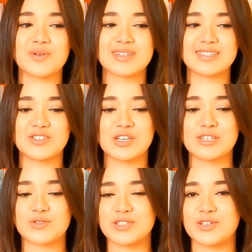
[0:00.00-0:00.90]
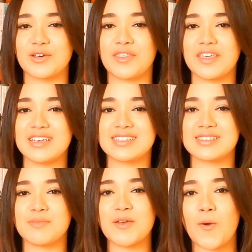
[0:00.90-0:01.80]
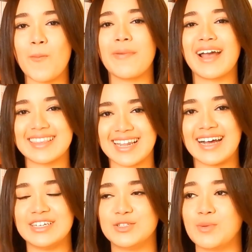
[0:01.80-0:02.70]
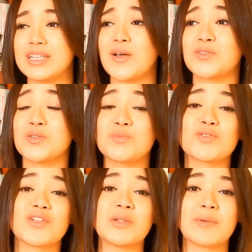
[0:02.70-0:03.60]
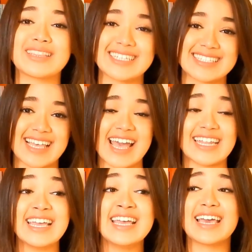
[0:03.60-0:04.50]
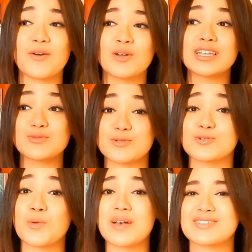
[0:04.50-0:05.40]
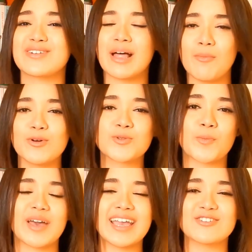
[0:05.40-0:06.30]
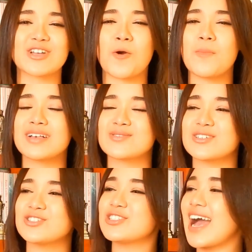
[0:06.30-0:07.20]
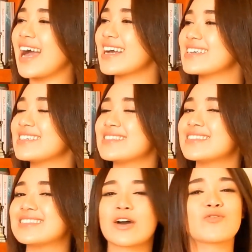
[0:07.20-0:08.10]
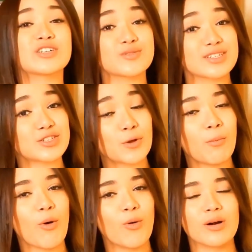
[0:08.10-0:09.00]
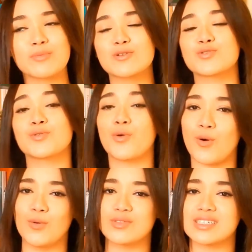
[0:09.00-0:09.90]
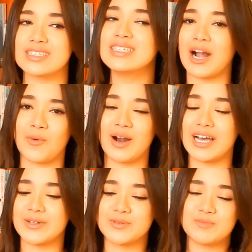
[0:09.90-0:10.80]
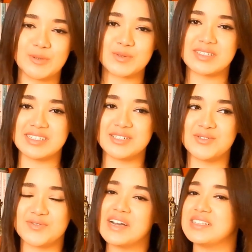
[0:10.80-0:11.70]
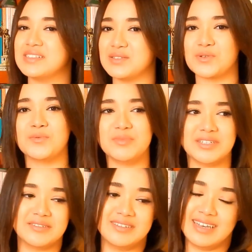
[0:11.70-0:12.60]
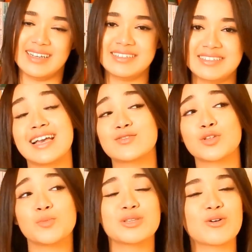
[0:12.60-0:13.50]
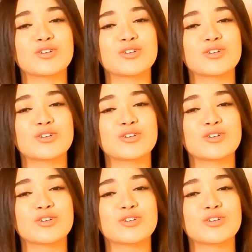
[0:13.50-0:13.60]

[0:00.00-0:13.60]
eu assisti Stranger Things meio com o pé atrás, porque tava todo mundo falando bem da série. E aí quando as pessoas começam a falar muito bem, eu já começo a achar que talvez não seja tão boa, porque eu sou do contra. Aquário, meu signo faz isso comigo, né? E aí todo mundo tá